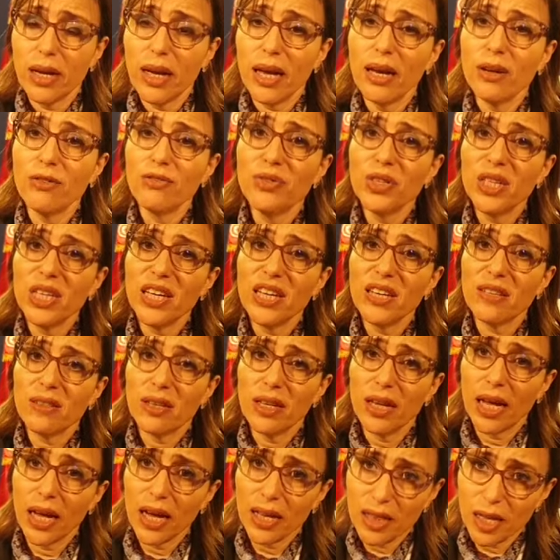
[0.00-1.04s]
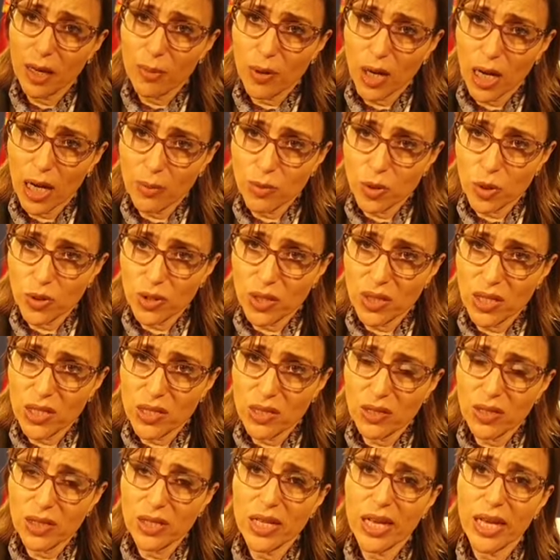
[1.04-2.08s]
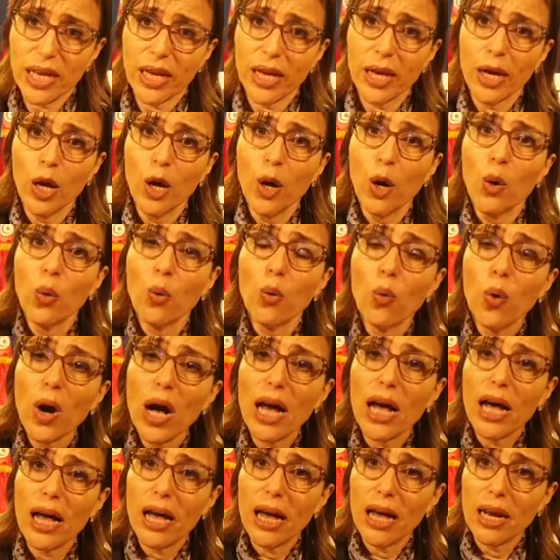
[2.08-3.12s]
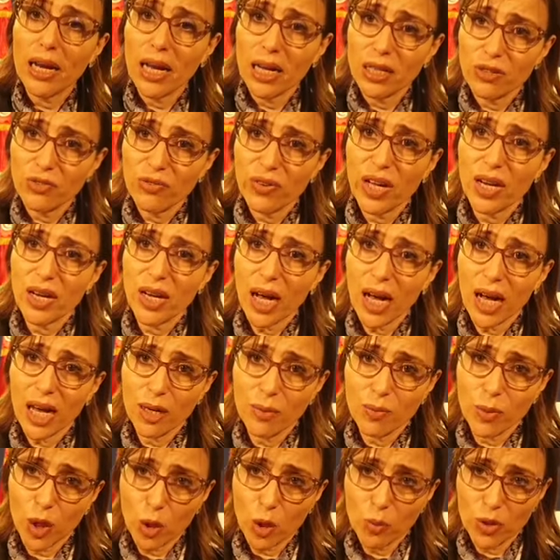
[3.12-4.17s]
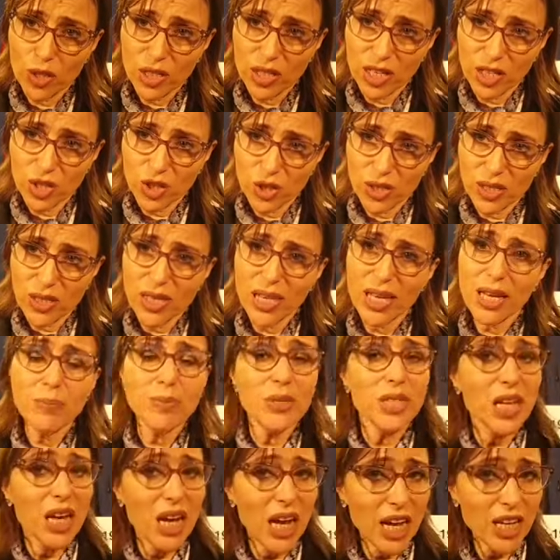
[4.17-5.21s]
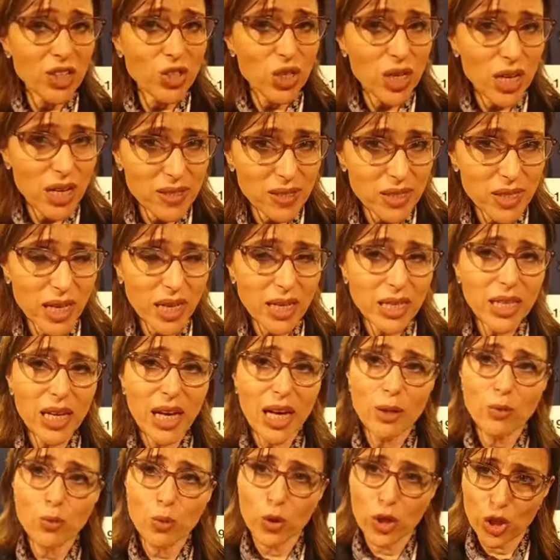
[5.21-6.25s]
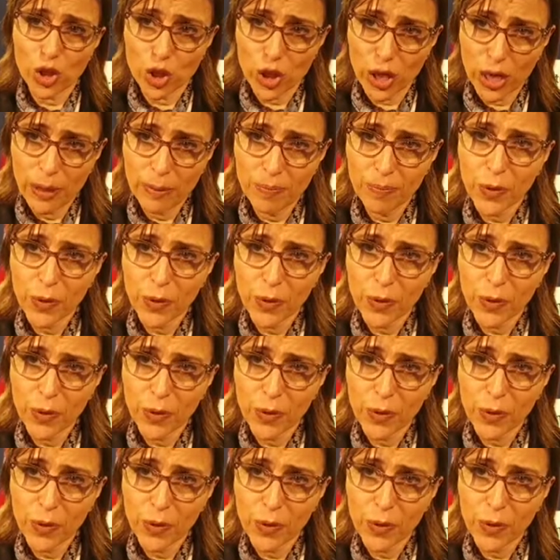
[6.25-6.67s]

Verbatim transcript: الفئات أكثر من 65 سنة والأطفال أقل من 15 سنة من الحجر الصحي الموجه